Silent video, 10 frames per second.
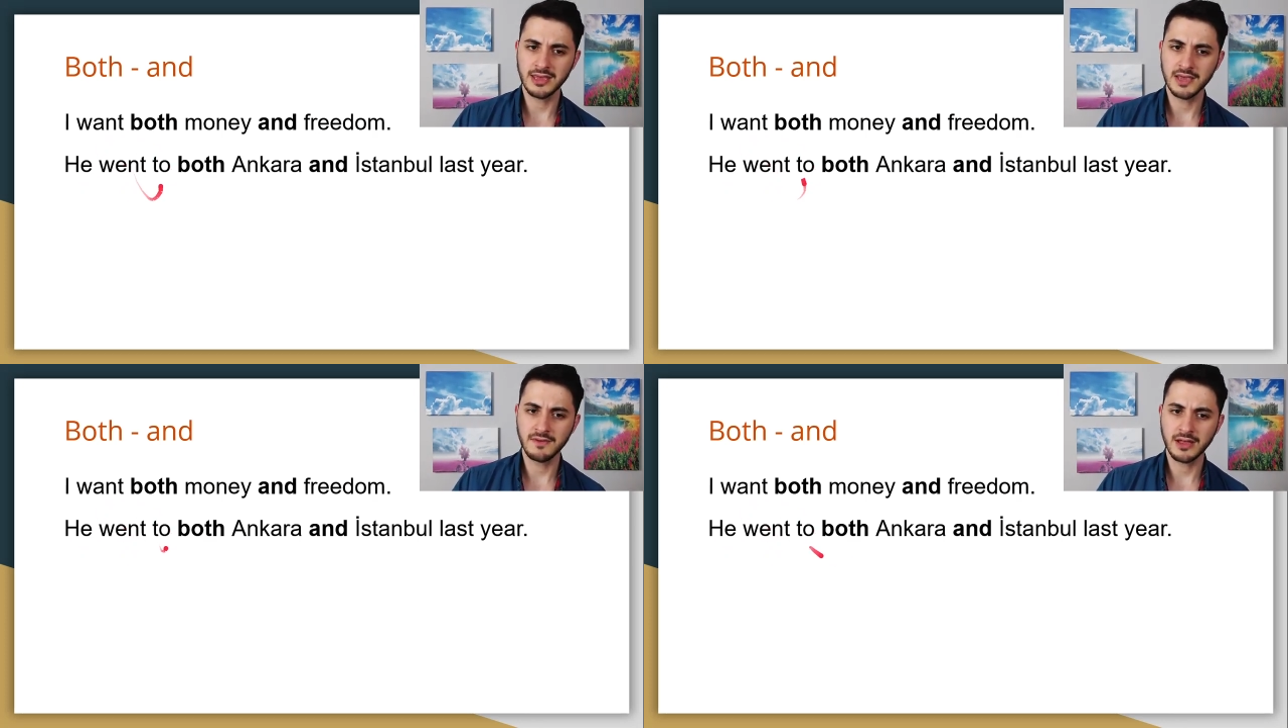
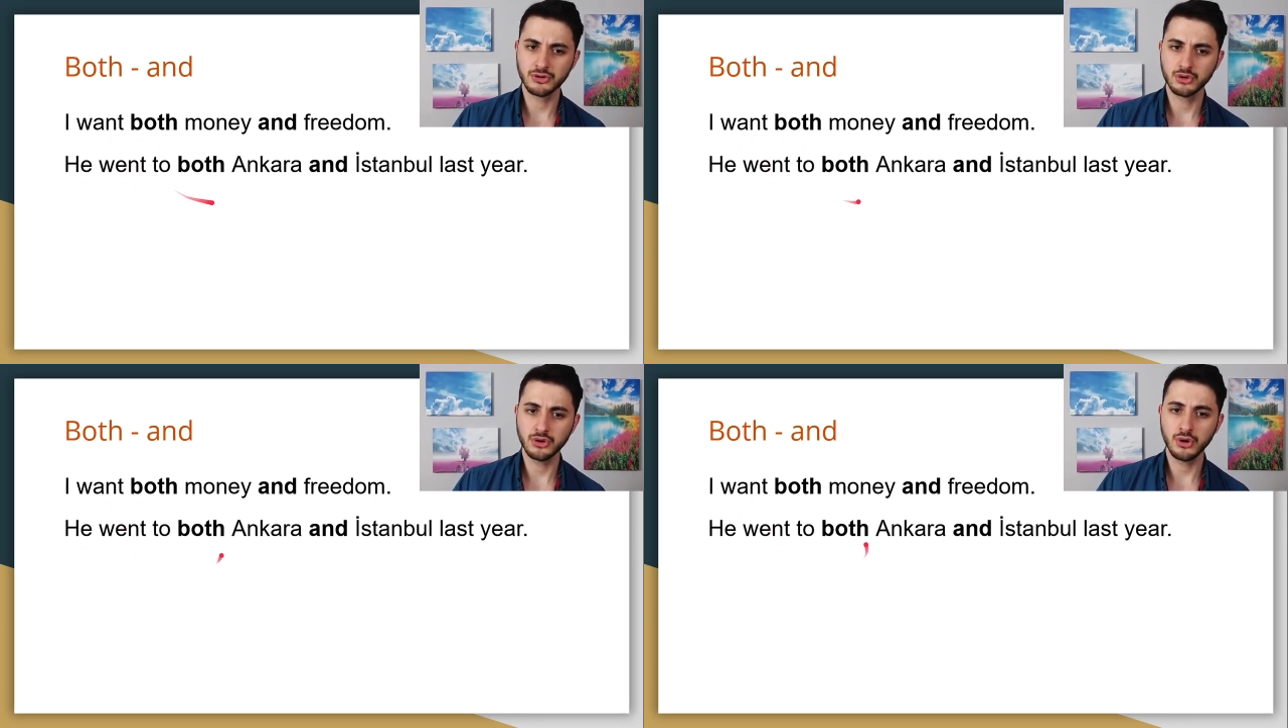He
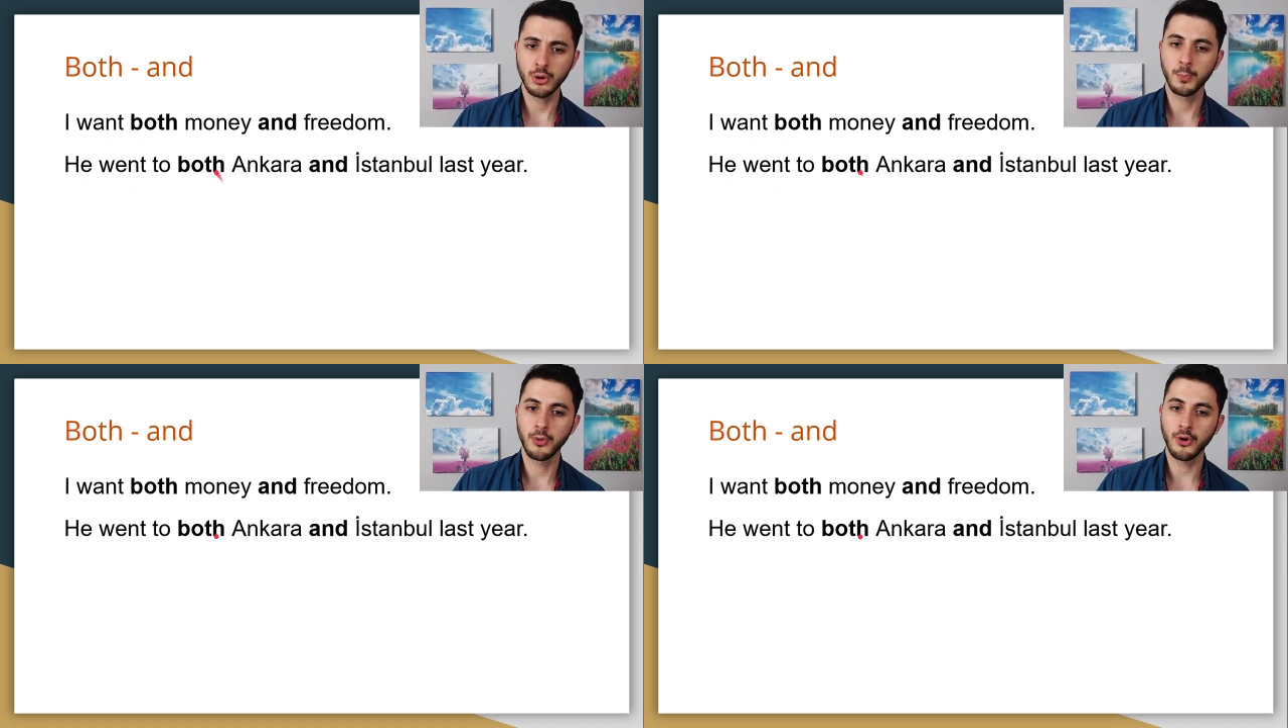went to
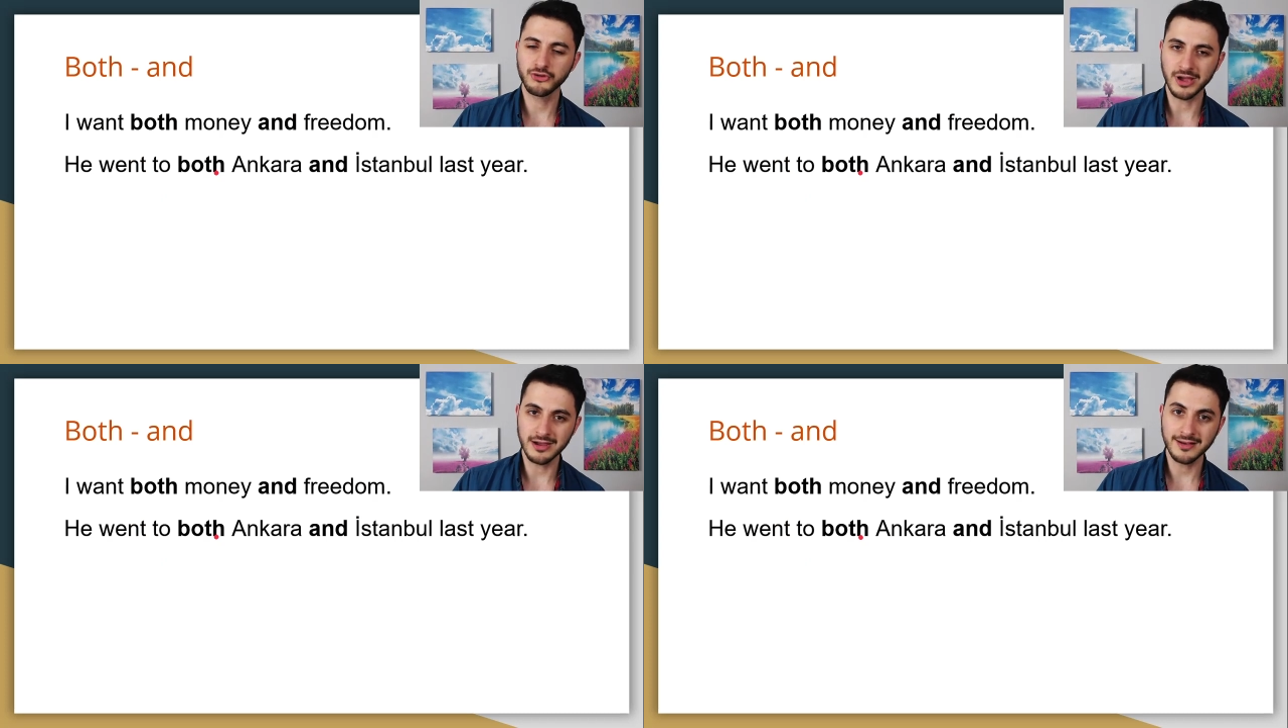
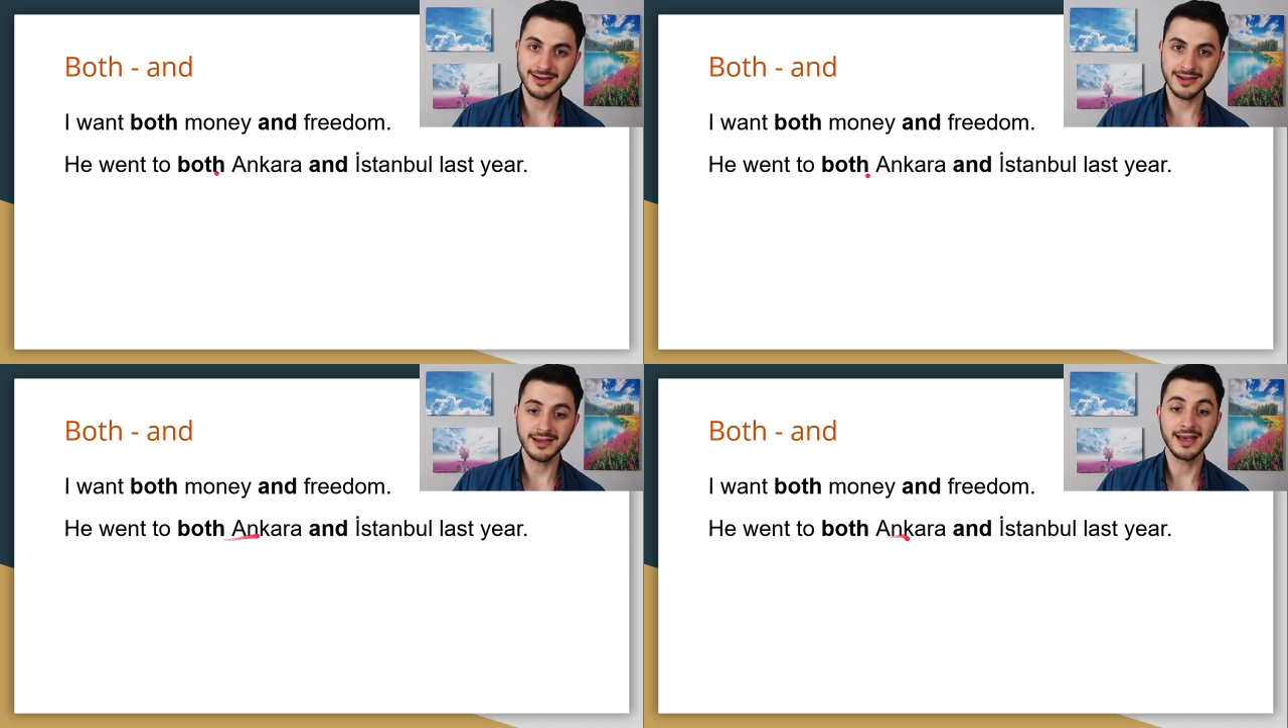both Ankara